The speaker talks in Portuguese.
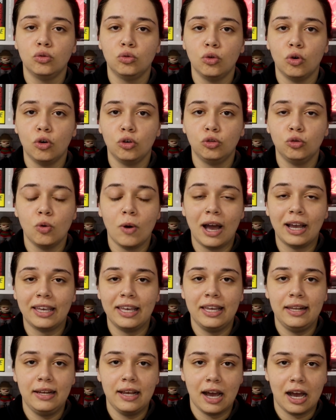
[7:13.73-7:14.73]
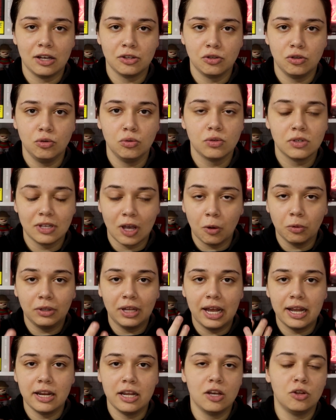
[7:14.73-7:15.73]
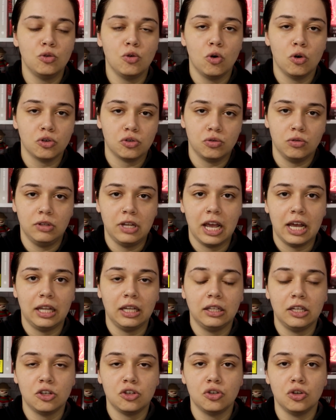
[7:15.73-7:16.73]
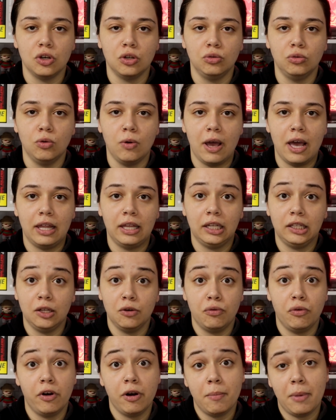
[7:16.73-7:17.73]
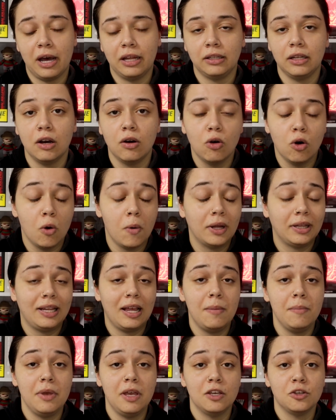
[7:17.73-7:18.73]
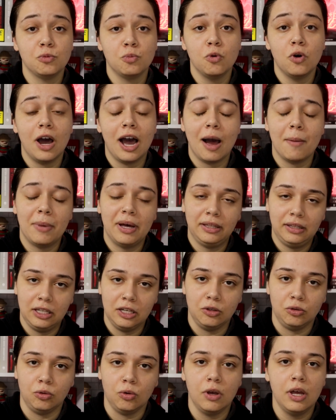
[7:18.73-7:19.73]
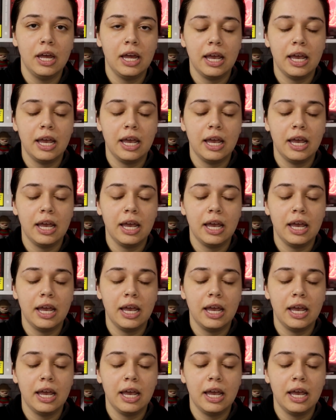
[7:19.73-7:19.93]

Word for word: todo aquele ácido saltaria no rosto dela, deixando ela deformada ou até mesmo a matando.